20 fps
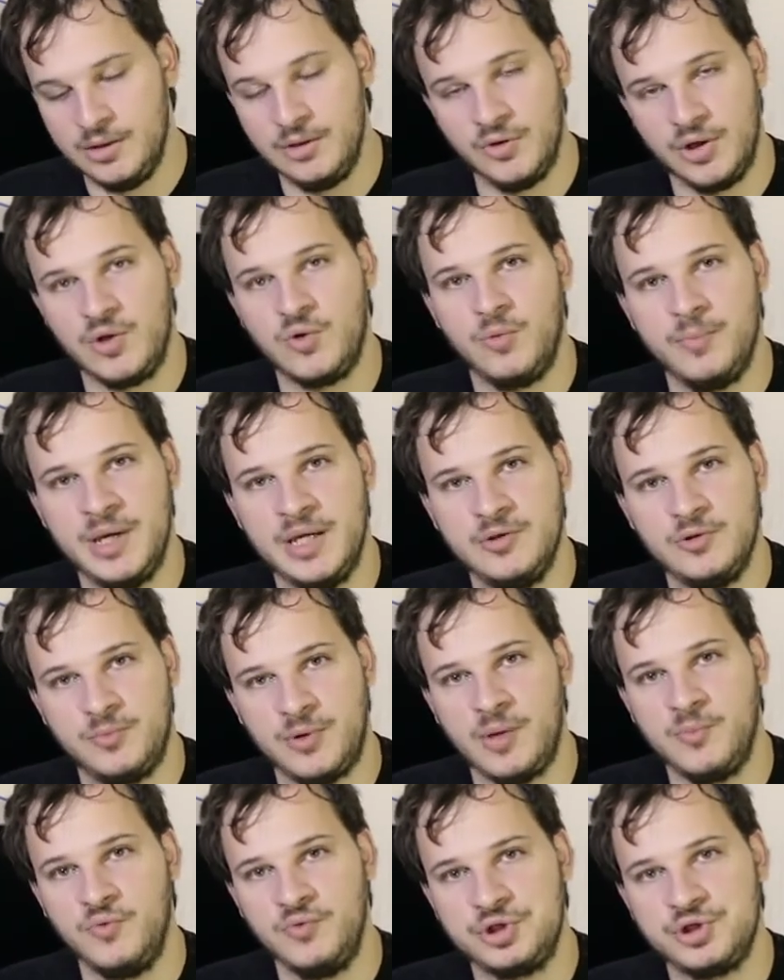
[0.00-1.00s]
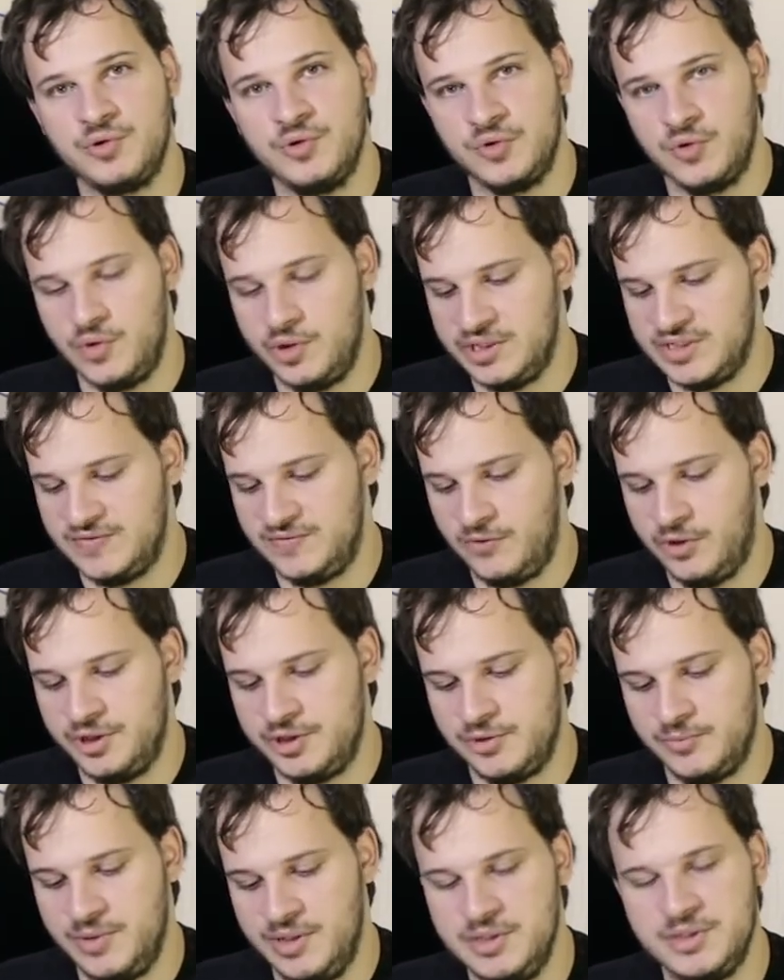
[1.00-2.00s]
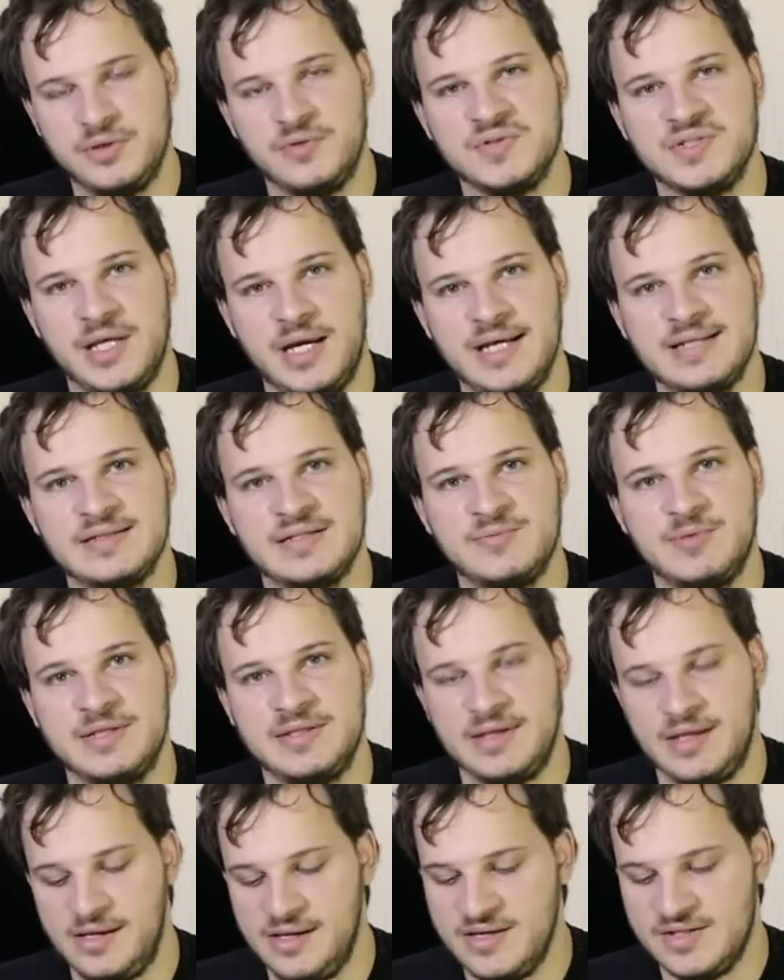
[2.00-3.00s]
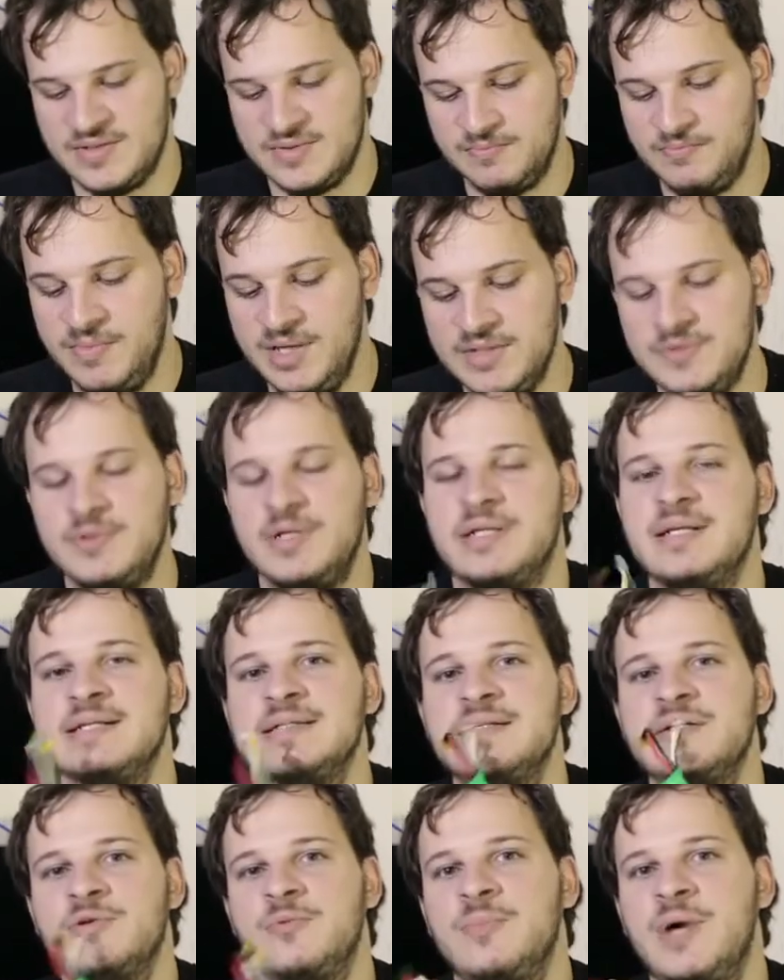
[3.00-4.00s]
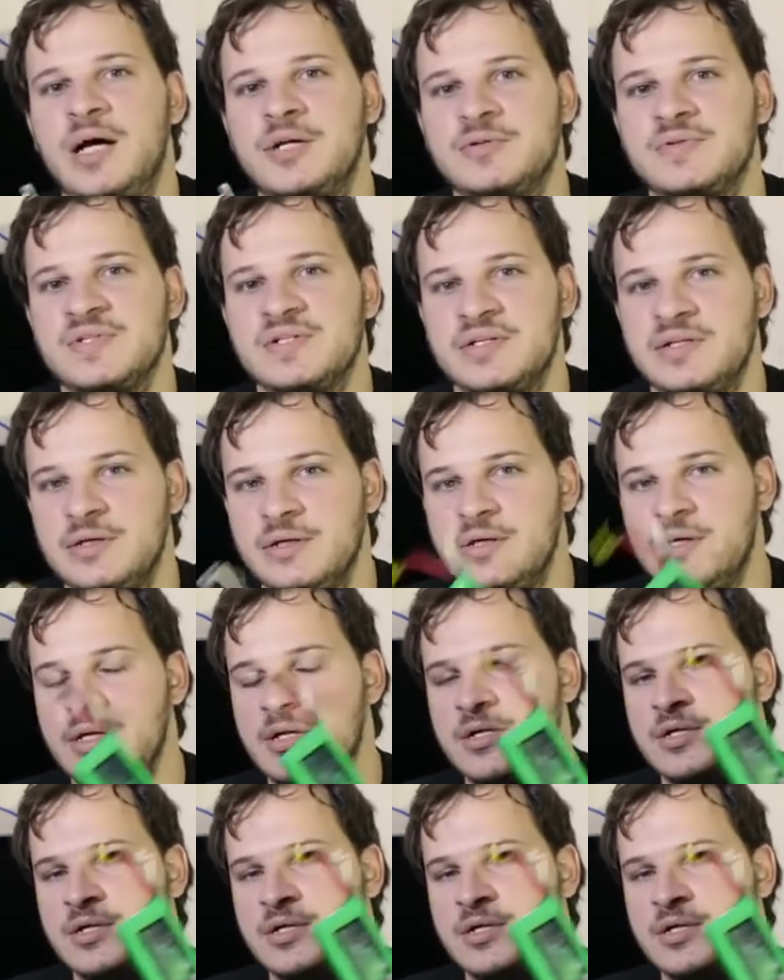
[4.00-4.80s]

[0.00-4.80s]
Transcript: Eu recomendo para multirotores fortemente usar essas baterias, mesmo que elas estejam baixo C.